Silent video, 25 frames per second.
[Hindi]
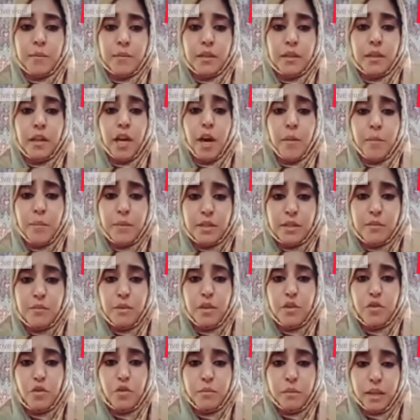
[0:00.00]
आपस में जो
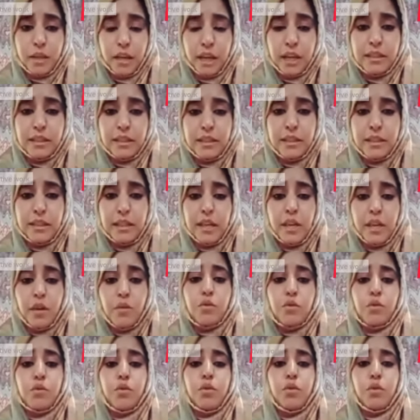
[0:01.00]
बरदरी है उसको
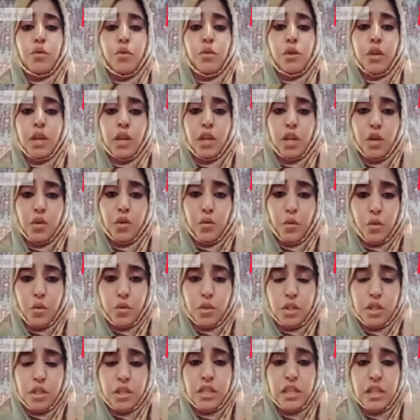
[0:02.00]
तोड़ने की कोशिश
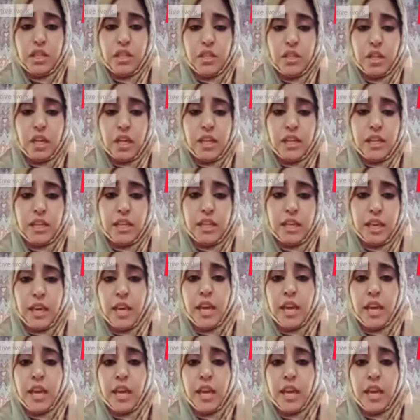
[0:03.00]
की जा रही है